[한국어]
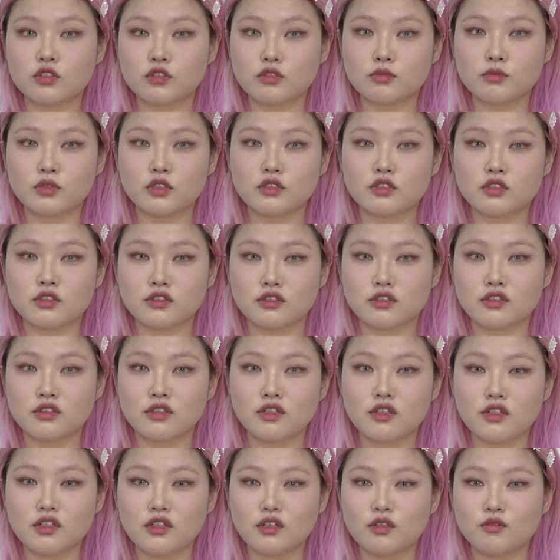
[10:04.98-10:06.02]
있으면은
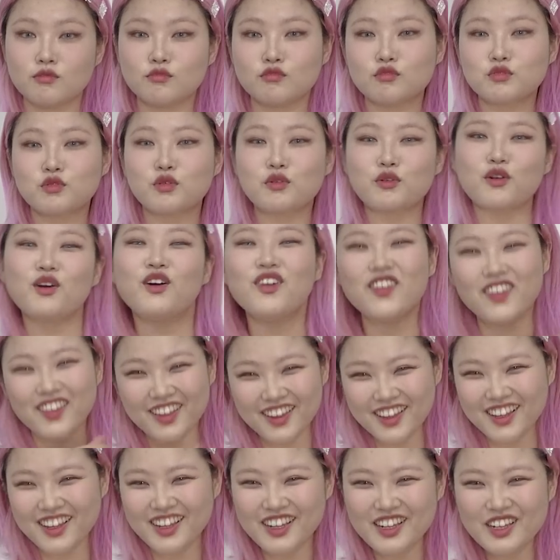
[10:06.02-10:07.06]
무조건
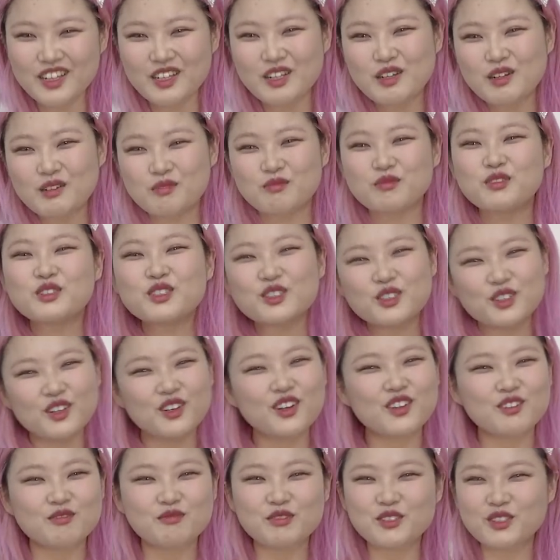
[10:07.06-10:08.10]

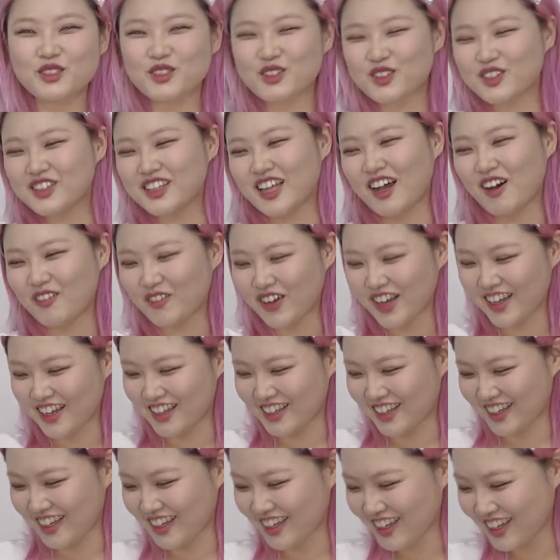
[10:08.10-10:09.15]
무조건 무조건
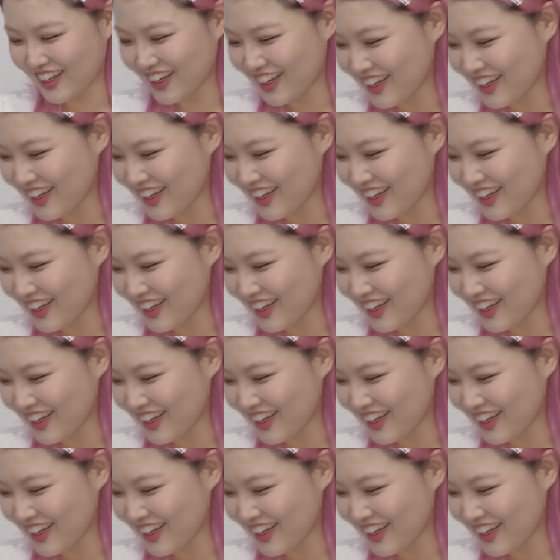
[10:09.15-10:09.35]
담아야 돼.